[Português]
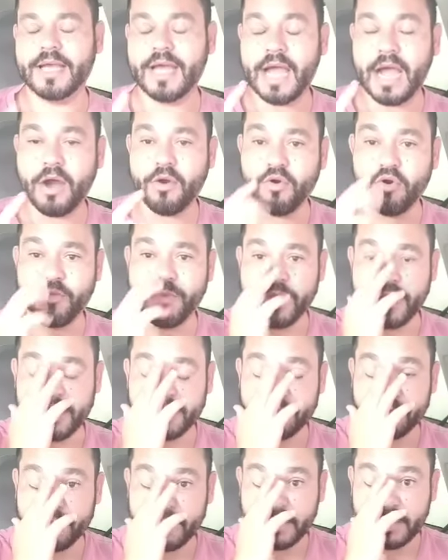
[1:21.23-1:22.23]
a Uber
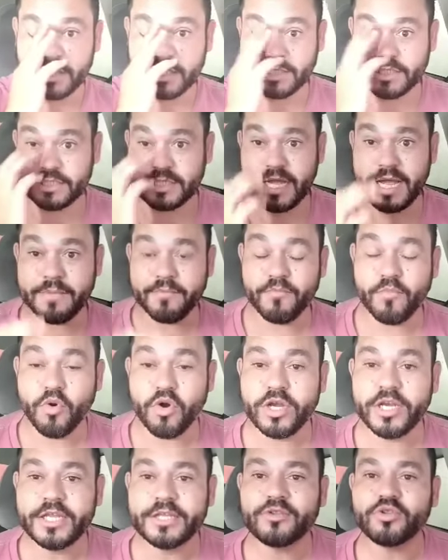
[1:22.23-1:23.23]
está
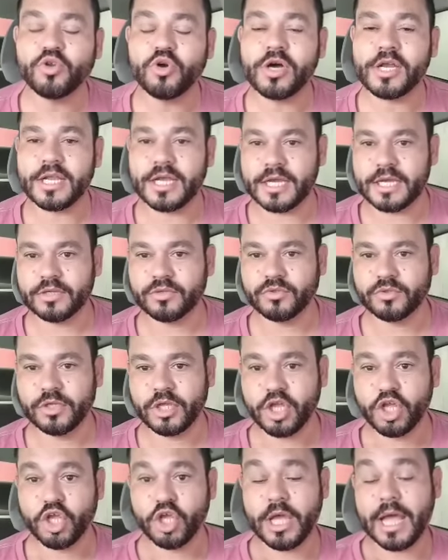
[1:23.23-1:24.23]
monitorando
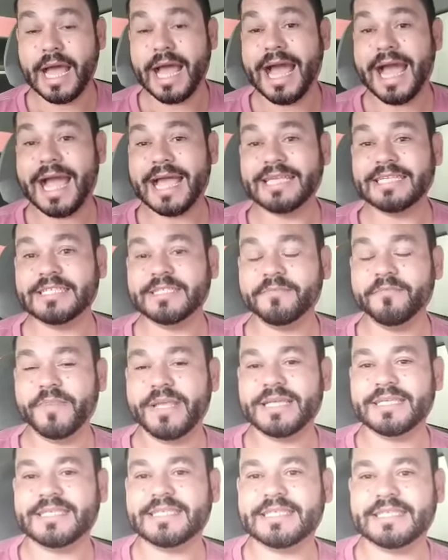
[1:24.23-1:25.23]
as
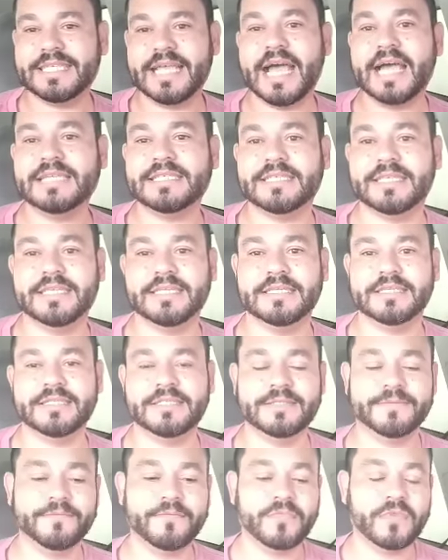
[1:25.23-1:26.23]

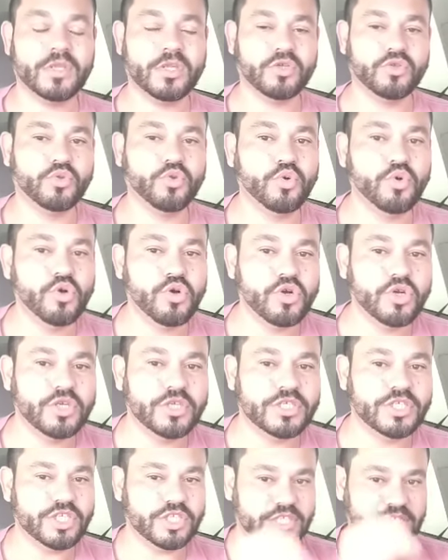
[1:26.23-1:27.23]
mensagens do
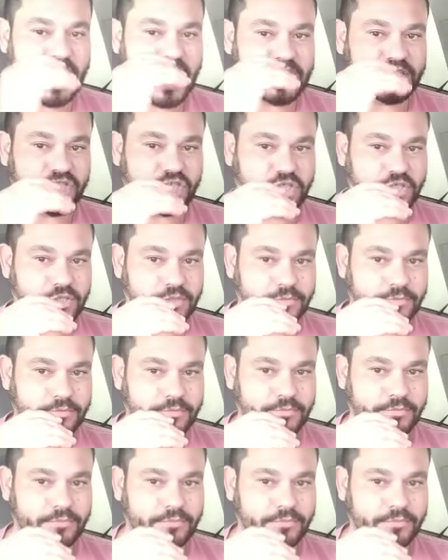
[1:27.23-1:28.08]
chat,